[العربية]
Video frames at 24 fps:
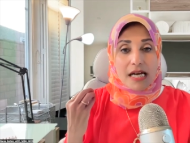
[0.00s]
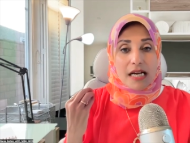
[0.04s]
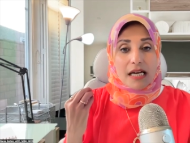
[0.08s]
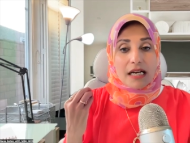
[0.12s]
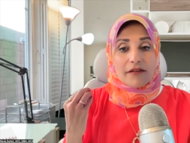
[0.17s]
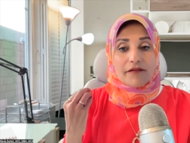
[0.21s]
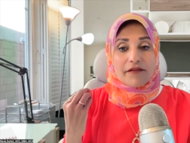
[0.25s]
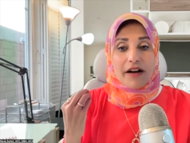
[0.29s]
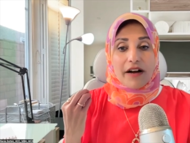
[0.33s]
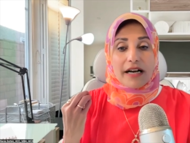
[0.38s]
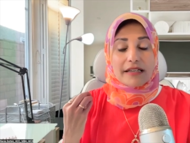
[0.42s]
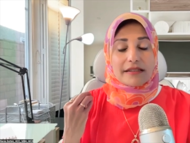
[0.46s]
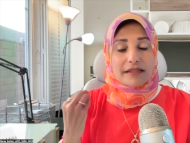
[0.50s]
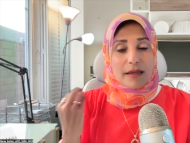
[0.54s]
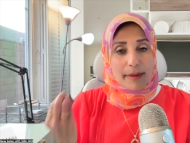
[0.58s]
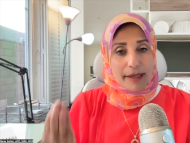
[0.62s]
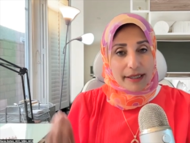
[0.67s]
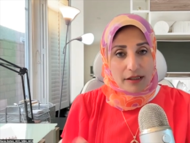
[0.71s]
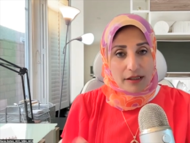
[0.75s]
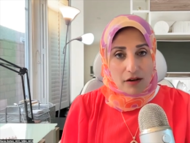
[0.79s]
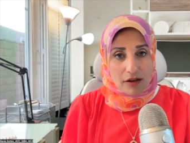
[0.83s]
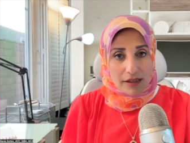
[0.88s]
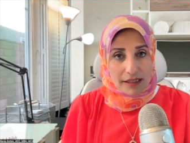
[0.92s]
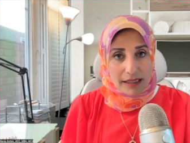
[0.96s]
فطبعا
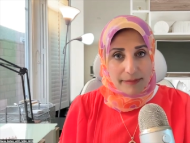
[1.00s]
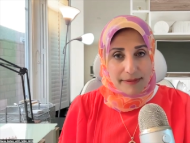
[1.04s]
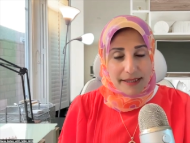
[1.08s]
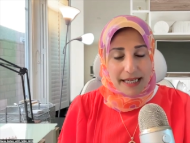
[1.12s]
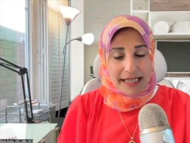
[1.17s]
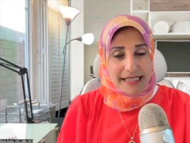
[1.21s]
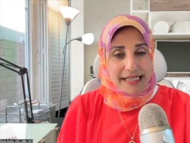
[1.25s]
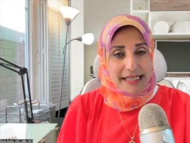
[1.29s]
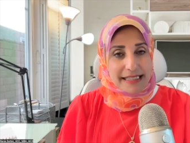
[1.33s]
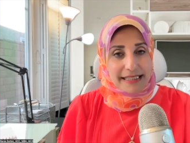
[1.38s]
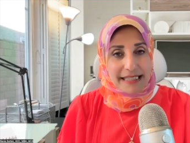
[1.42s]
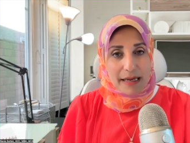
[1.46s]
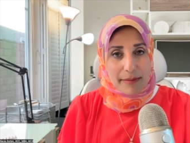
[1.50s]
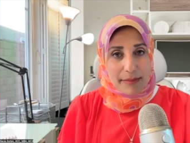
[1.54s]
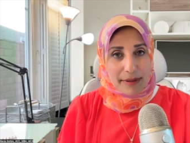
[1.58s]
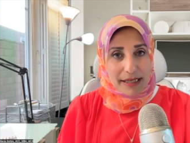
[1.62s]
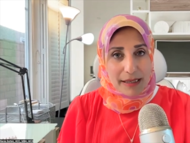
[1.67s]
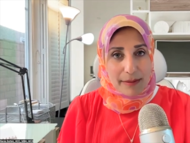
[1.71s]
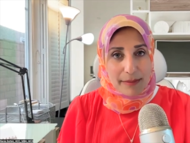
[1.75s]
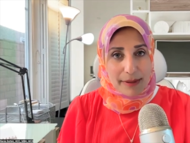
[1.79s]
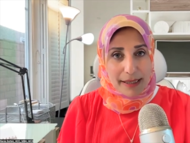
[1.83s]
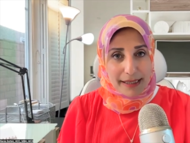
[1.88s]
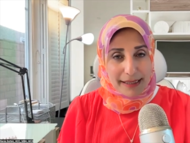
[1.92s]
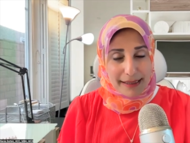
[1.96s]
القناه بتاعتي لانها
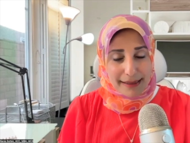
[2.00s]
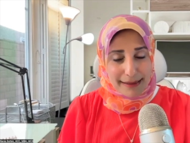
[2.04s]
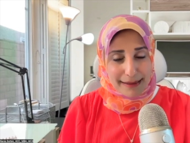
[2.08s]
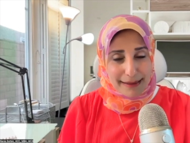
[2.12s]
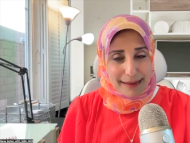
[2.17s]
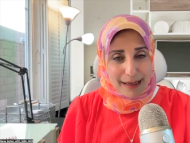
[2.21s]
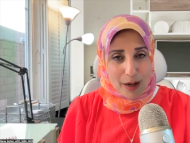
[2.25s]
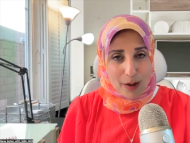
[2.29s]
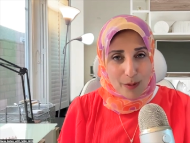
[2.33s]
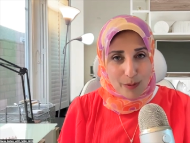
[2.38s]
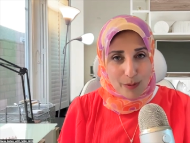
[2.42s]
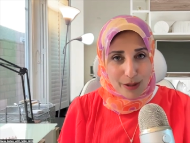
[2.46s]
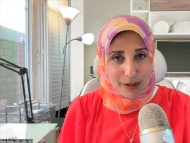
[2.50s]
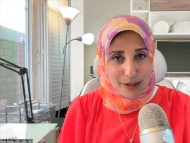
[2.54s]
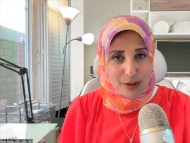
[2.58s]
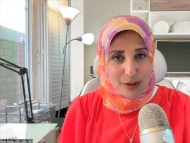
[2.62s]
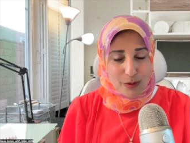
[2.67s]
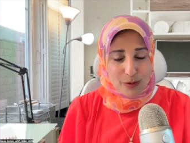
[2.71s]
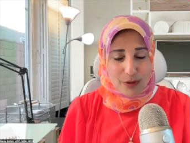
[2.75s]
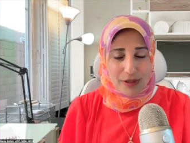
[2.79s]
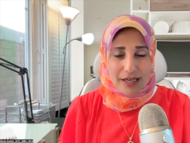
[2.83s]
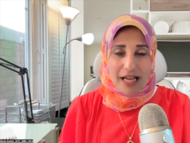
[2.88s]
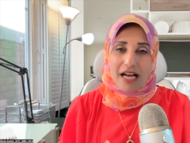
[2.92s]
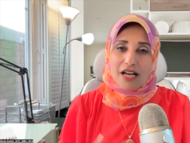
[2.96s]
بتجيب لك الاخبار دي
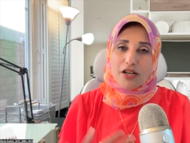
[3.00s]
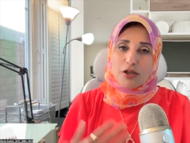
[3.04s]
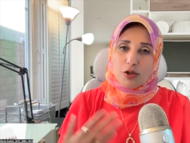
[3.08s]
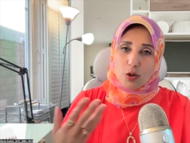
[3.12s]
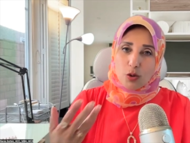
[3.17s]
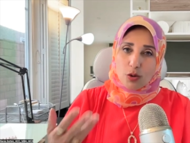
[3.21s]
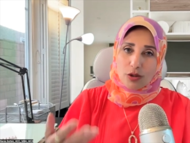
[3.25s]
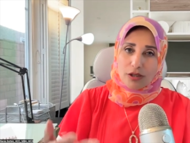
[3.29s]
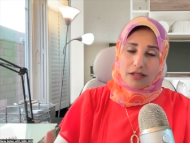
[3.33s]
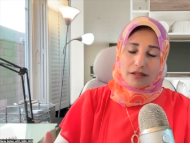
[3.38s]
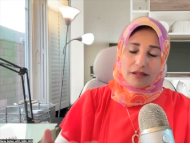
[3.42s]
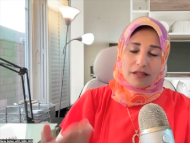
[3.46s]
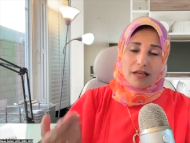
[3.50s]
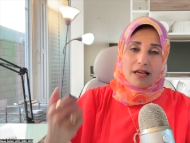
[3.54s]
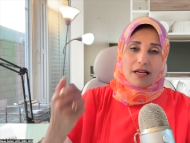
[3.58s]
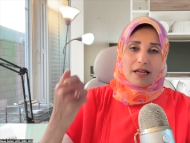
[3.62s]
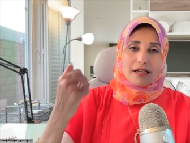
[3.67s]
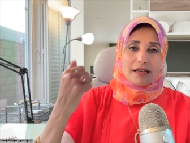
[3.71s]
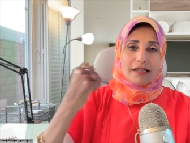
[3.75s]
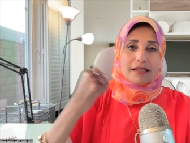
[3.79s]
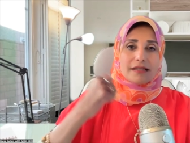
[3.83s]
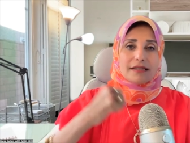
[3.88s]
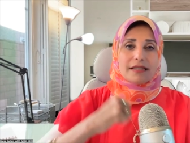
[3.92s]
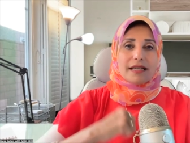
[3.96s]
كلها شكرا
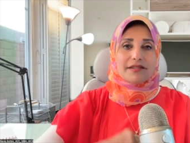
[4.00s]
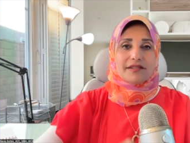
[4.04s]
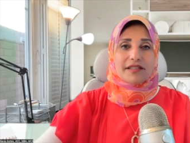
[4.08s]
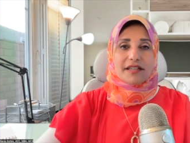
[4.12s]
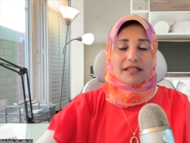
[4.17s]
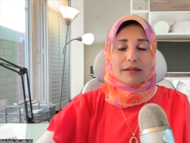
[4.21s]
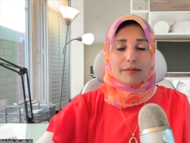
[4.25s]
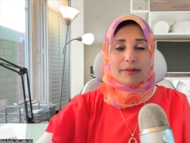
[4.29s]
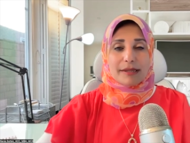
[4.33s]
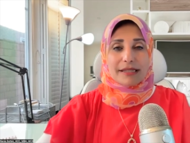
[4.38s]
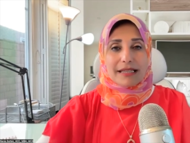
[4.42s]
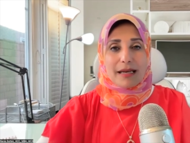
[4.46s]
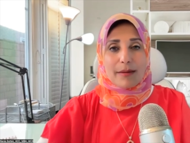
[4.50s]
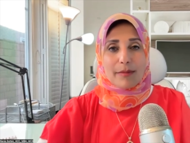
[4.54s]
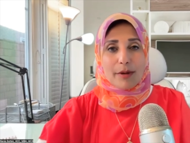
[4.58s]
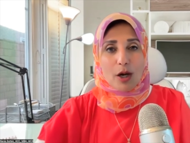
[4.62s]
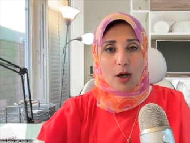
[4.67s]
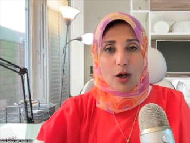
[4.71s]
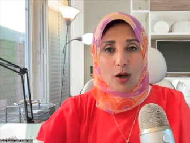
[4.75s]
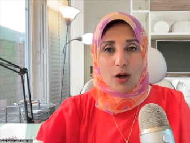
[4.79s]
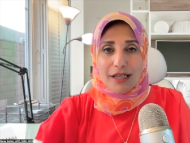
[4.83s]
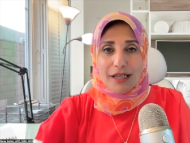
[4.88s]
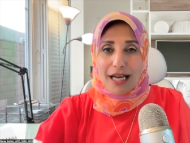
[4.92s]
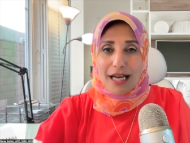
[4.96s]
للناس اللي بتتابع
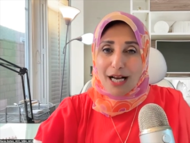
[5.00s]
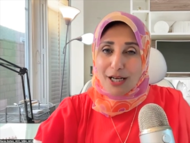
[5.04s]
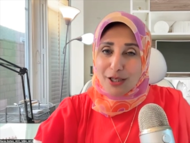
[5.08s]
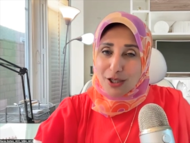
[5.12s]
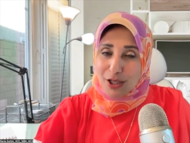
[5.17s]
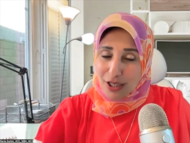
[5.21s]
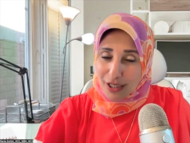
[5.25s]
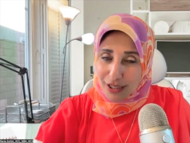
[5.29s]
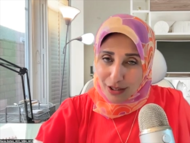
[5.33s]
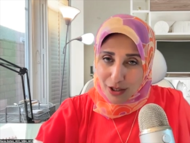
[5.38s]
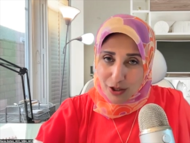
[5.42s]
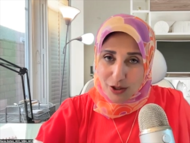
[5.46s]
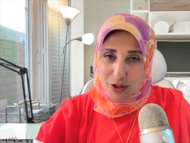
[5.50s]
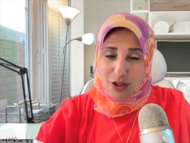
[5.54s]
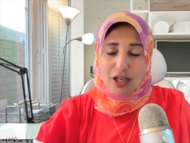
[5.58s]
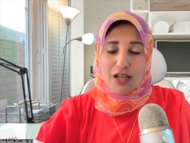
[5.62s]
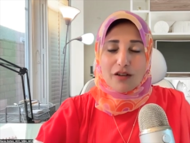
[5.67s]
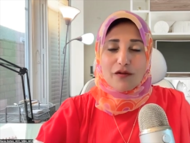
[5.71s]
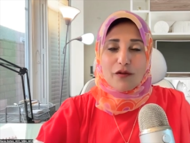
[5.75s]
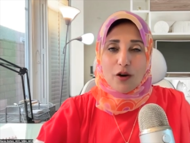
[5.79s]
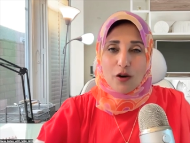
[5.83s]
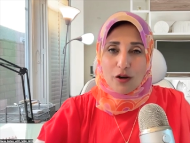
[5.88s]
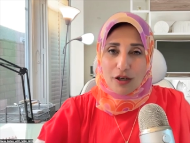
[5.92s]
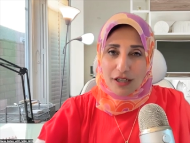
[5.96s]
القناه عشان كده اشترك
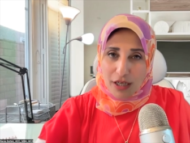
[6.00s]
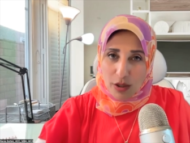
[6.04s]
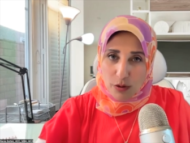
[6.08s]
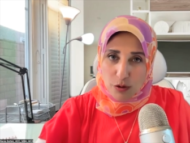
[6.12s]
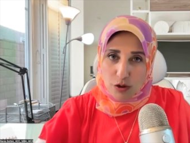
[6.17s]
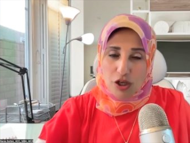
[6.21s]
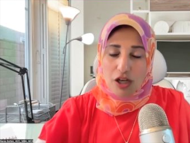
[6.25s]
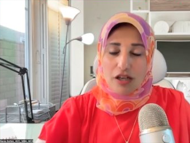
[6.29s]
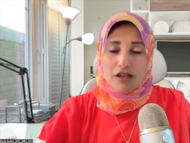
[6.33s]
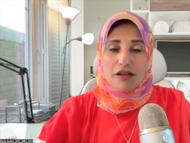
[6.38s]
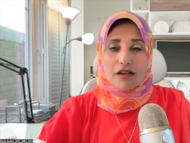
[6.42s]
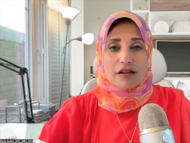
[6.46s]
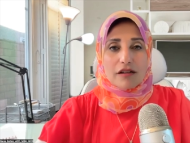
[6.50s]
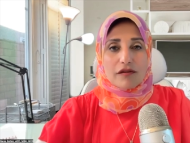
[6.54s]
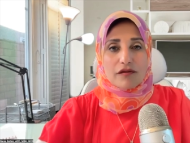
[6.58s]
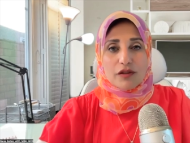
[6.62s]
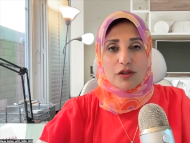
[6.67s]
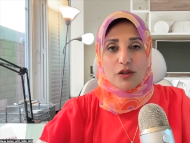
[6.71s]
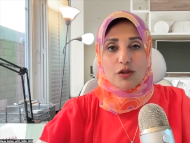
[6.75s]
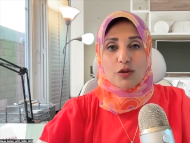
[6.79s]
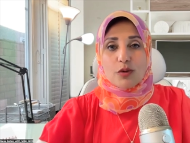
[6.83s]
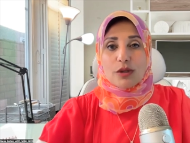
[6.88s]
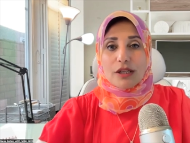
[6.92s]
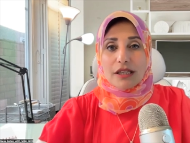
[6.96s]
في القناه وشير
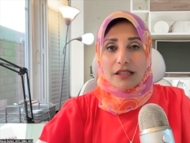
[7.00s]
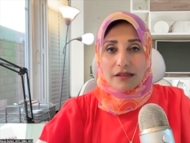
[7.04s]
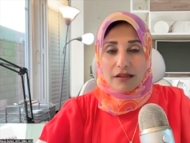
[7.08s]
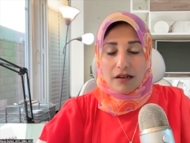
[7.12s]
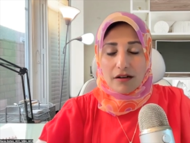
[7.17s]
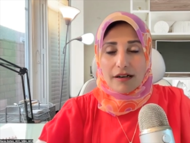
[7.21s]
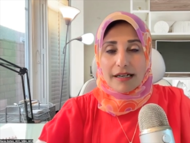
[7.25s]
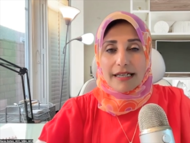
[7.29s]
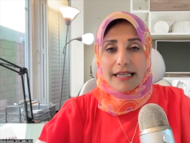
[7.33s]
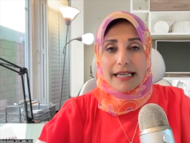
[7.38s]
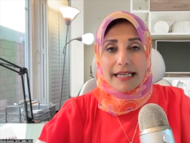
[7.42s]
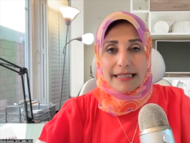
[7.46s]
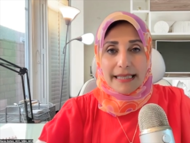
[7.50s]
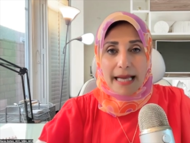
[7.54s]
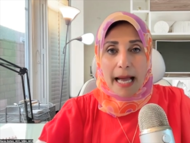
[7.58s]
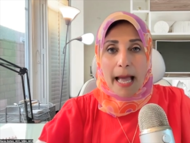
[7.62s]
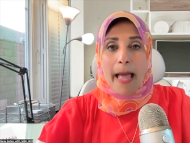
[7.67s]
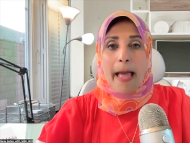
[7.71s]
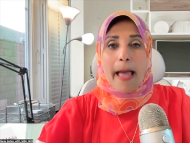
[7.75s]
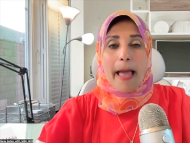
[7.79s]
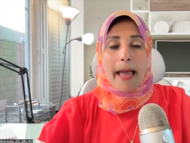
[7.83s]
الفيديو لان القناه ده